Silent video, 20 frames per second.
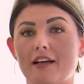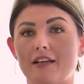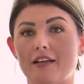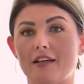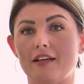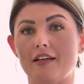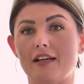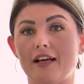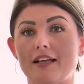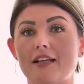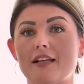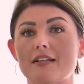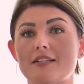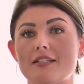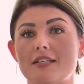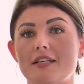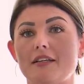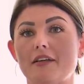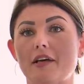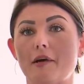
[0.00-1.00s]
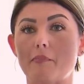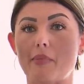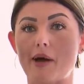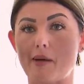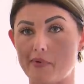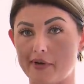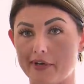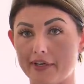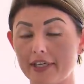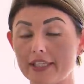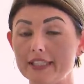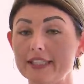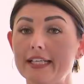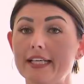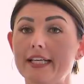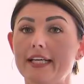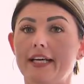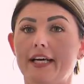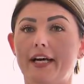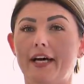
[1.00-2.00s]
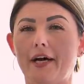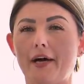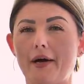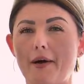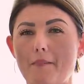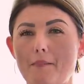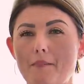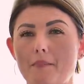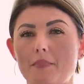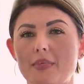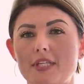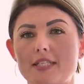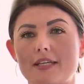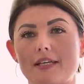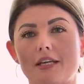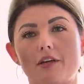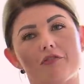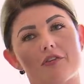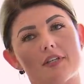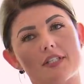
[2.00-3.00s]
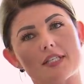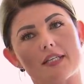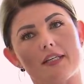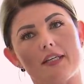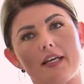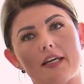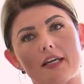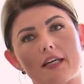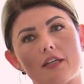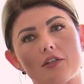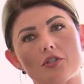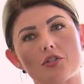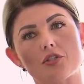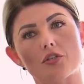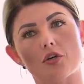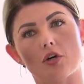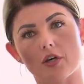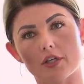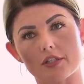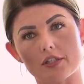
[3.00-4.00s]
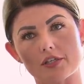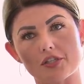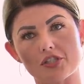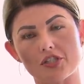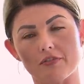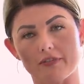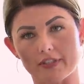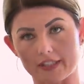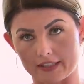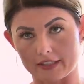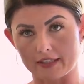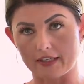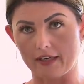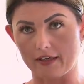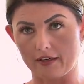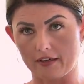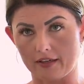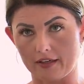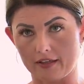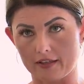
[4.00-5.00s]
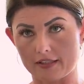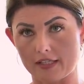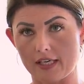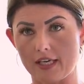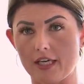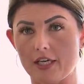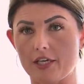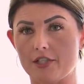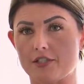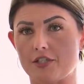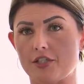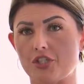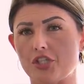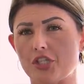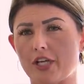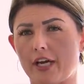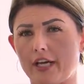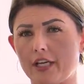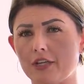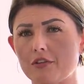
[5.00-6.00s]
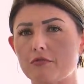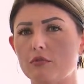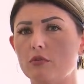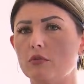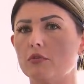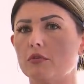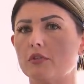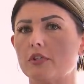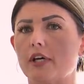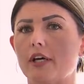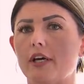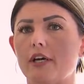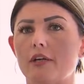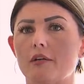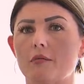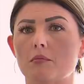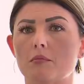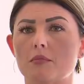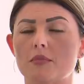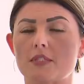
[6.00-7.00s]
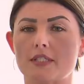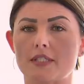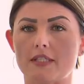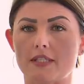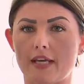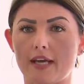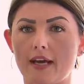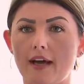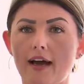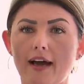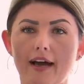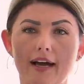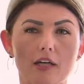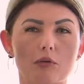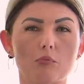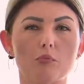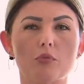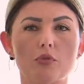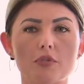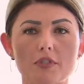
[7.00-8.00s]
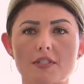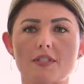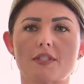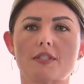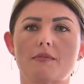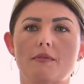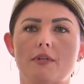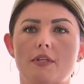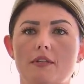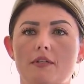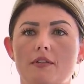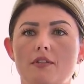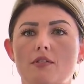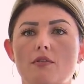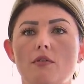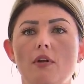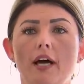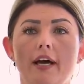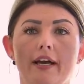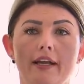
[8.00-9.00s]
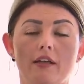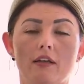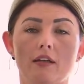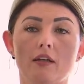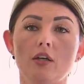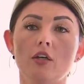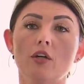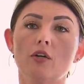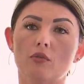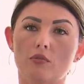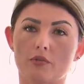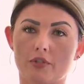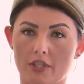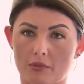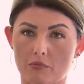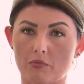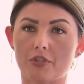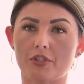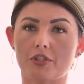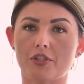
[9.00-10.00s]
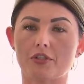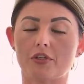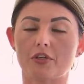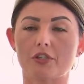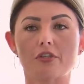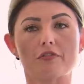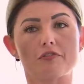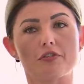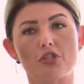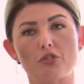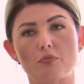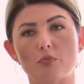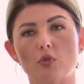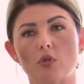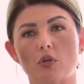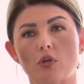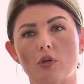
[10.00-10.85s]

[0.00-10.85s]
ein alleinerziehender Papa ähm, mit seiner 14-jährigen Tochter Schwierigkeiten hat. Sie scheint wohl unter einem sehr argen Putzzwang zu leiden und dem möchte ich heute auf die Spur